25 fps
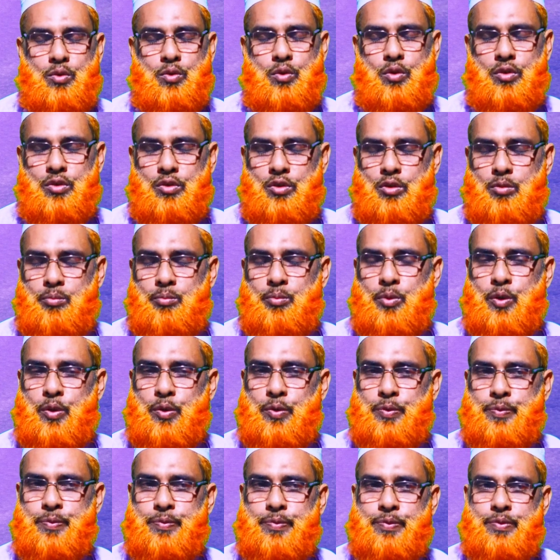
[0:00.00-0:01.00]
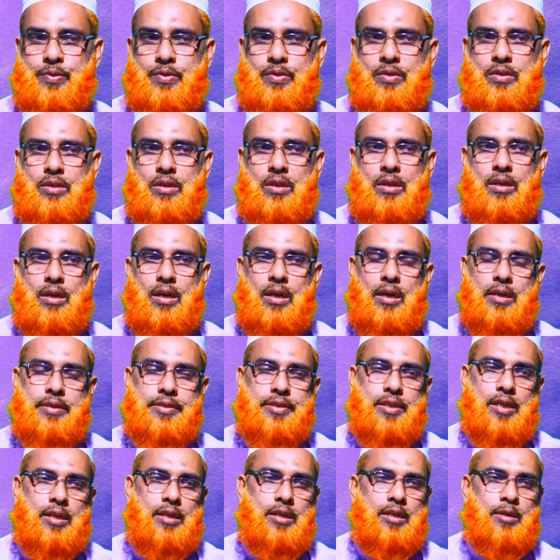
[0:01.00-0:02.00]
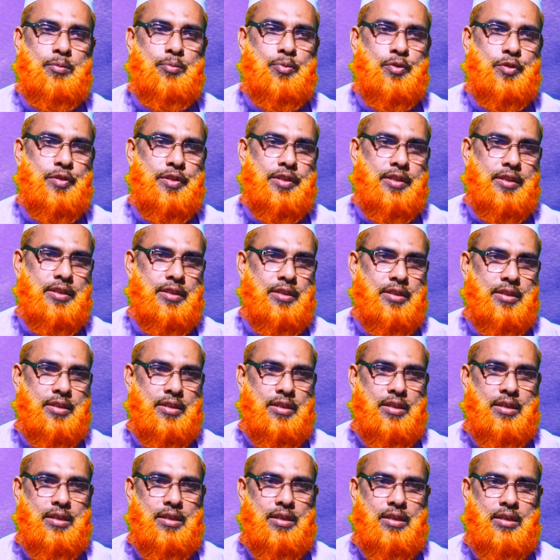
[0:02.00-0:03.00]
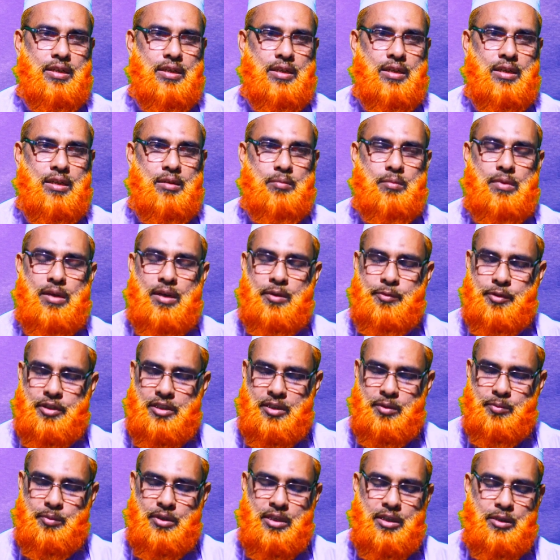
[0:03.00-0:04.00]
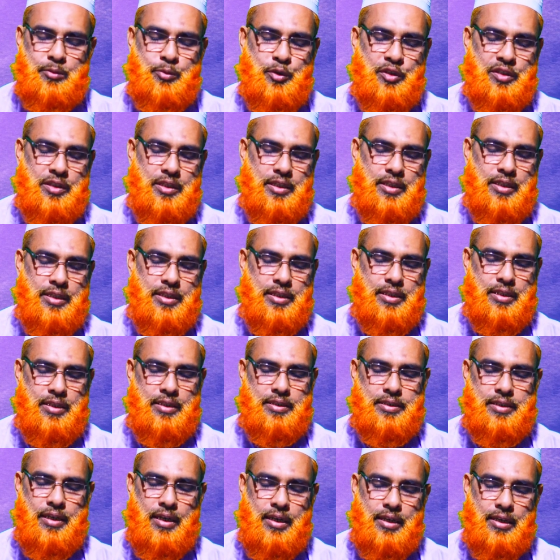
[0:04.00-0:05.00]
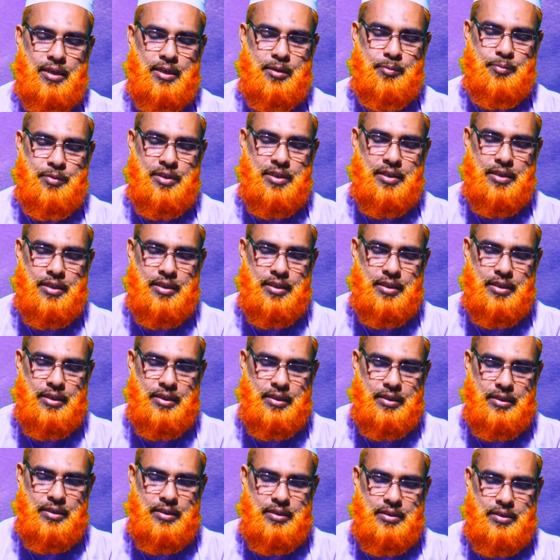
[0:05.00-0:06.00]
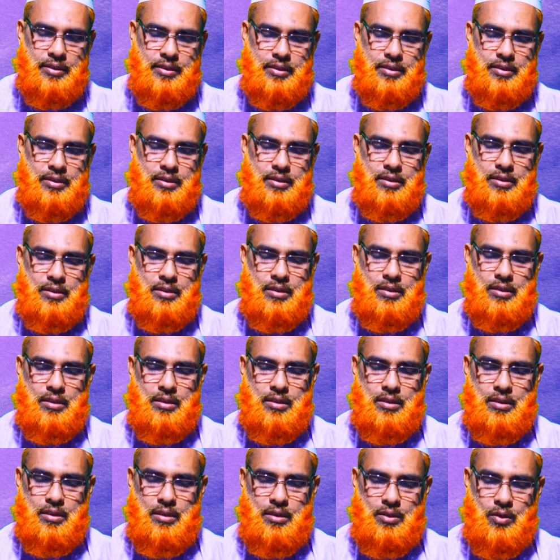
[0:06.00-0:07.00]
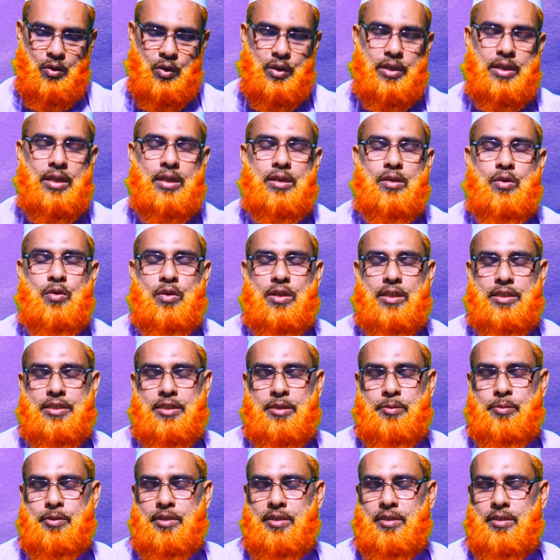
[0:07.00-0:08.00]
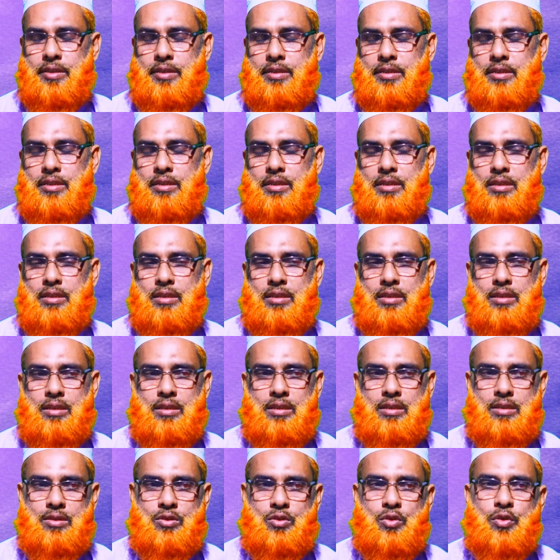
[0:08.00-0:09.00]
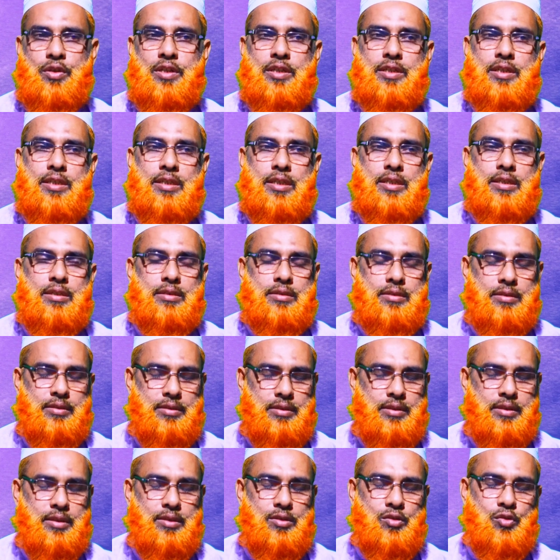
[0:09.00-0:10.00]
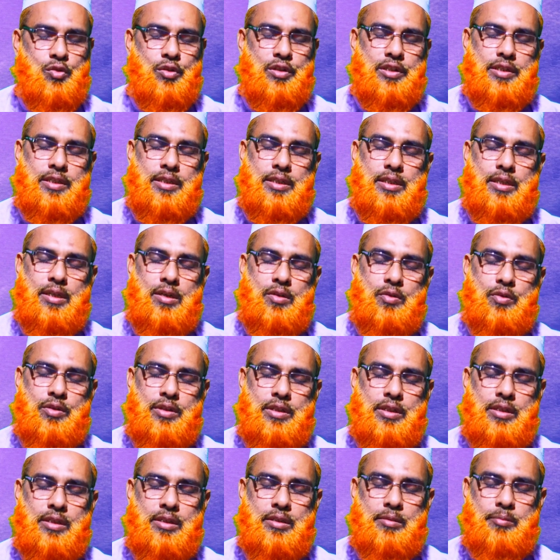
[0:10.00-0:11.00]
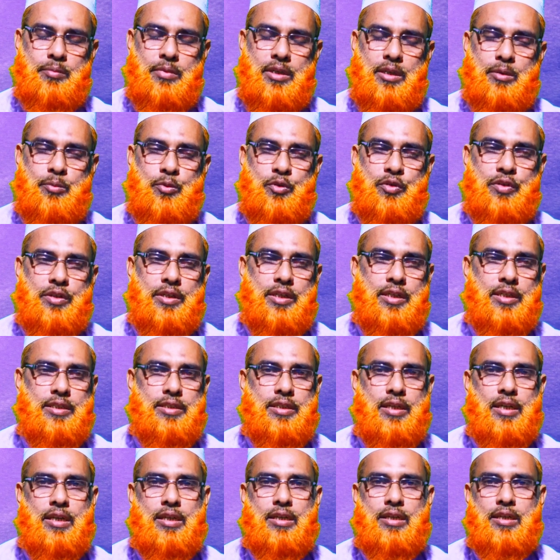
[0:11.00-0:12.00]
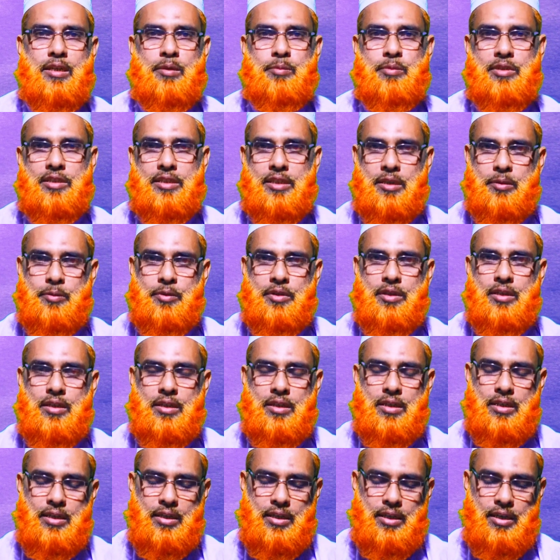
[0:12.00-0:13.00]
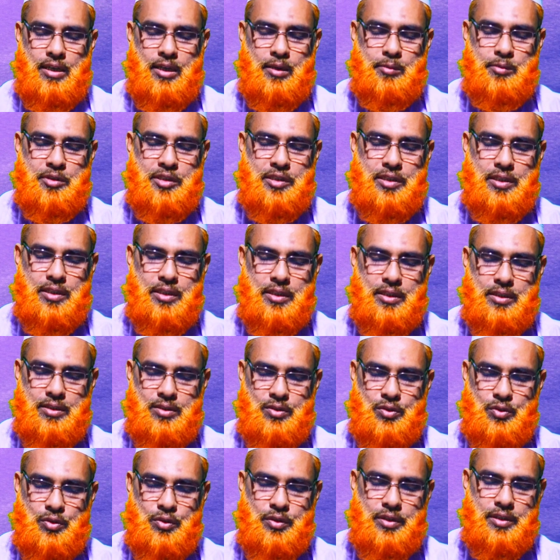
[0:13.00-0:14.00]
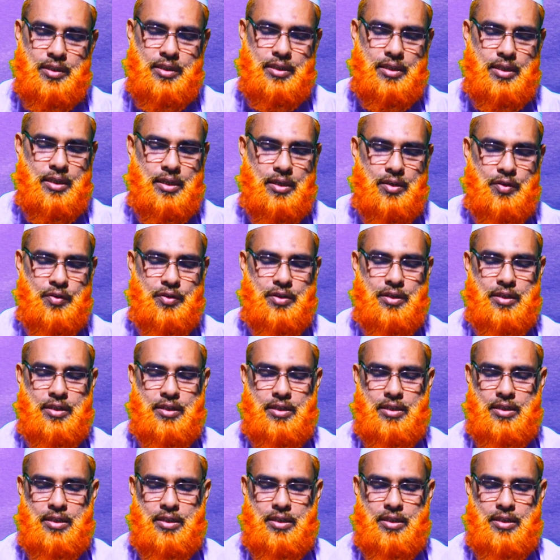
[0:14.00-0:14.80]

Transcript: কর্তব্য জানলে পরে আমাদের মা বোনদেরকে জাহান্নাম থেকে রক্ষা করা যাবে ছয়টি যে ছয়টি কারণে মা বোনরা নামে যাবে আমি সেই ছয়টি কারণ